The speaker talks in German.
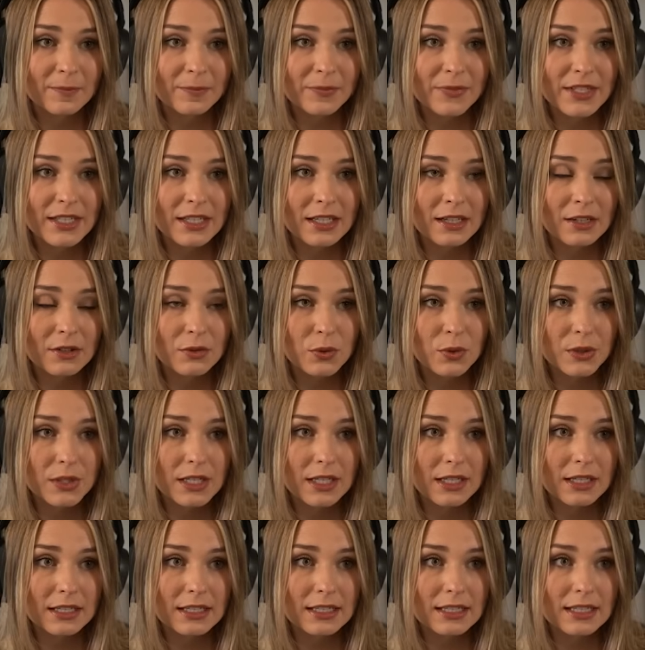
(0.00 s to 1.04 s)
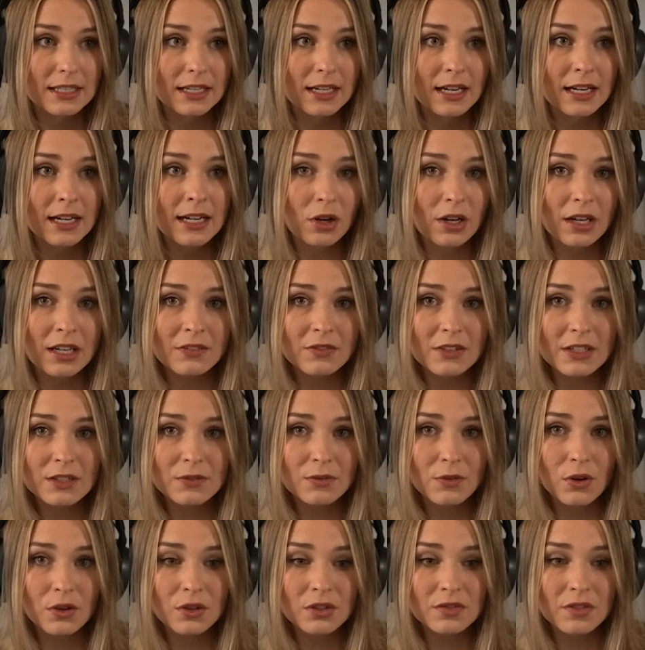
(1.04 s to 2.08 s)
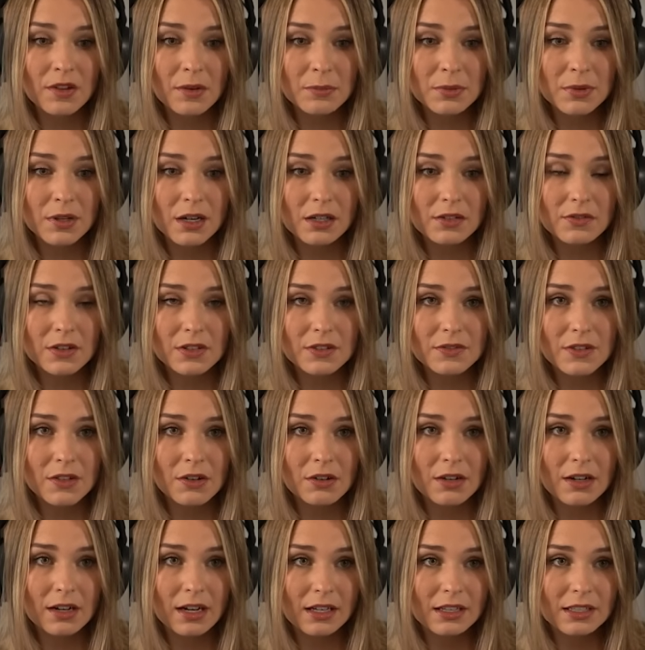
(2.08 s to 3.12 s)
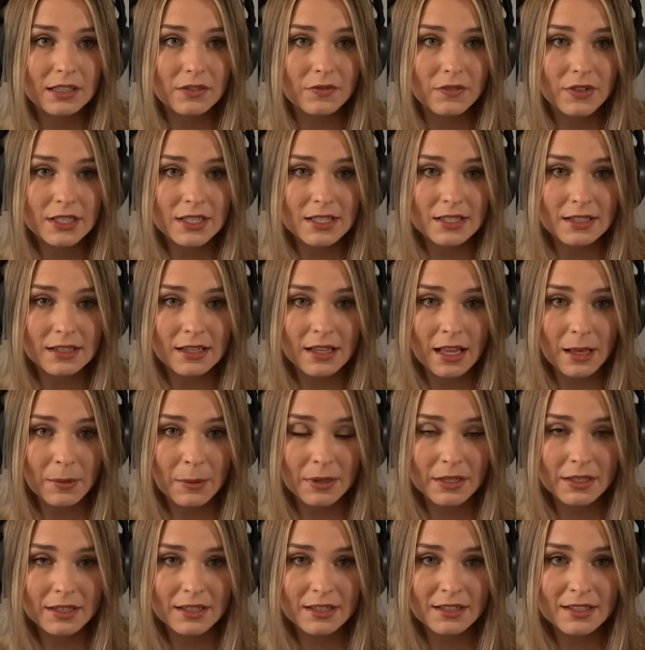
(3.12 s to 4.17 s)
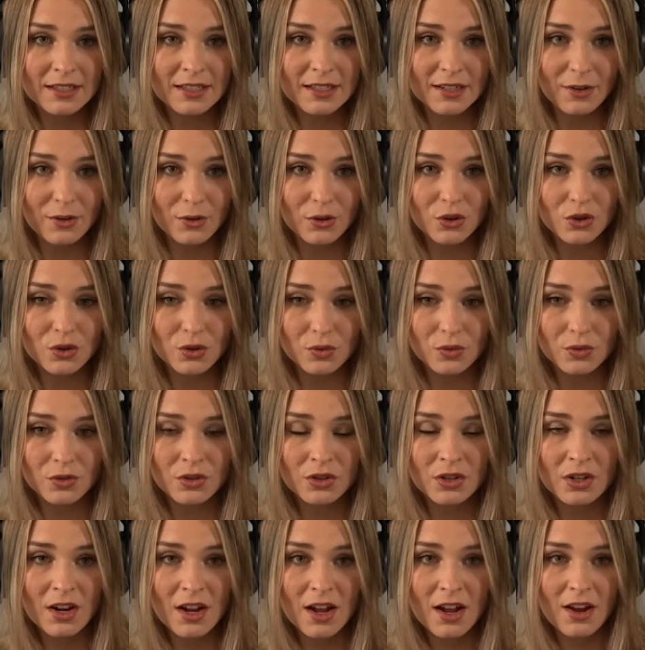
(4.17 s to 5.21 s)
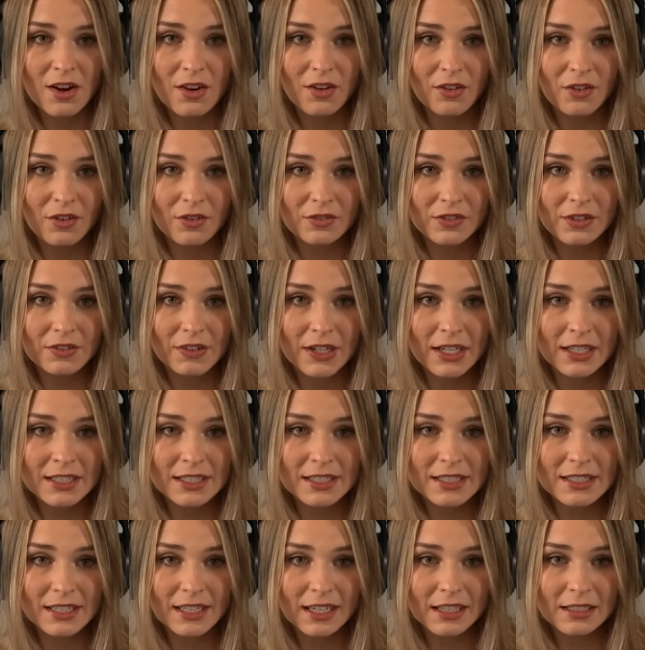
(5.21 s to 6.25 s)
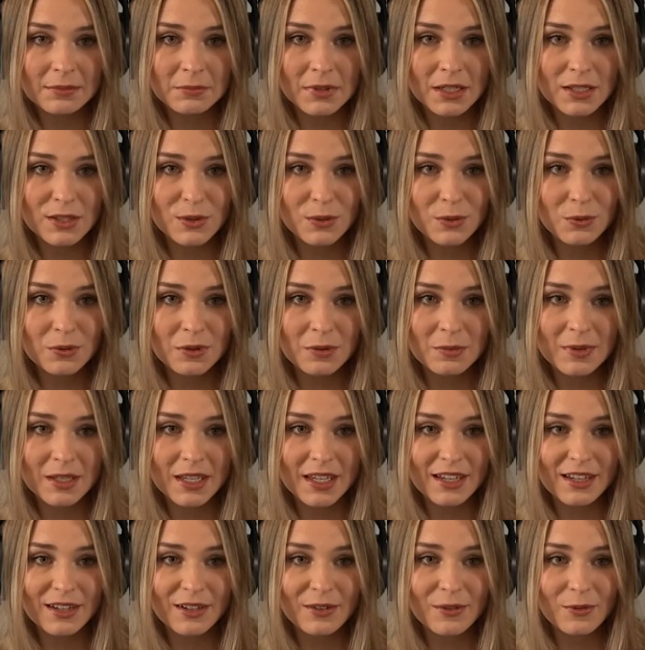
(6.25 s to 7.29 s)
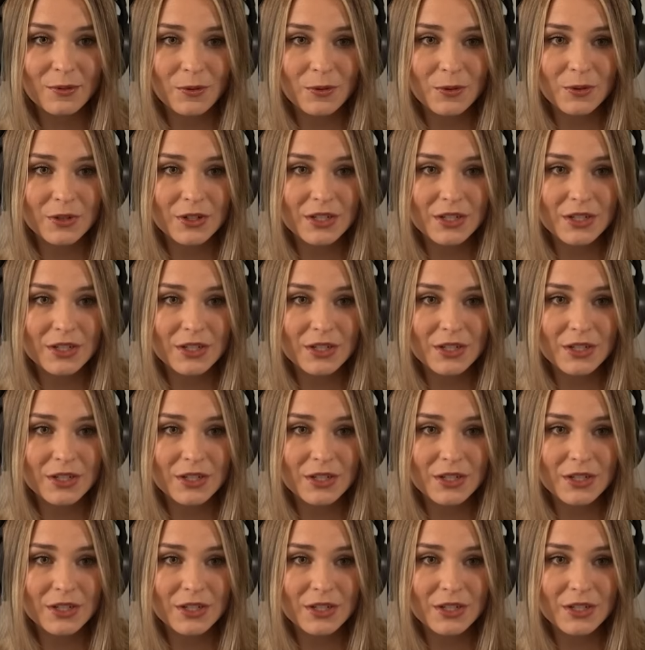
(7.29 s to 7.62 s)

ähm, es kann natürlich sein, dass er noch etwas vor uns verbirgt, was wir noch gar nicht wissen. Aber hier ist er auch schon. Und wir werden jetzt direkt mal zu ihm gehen und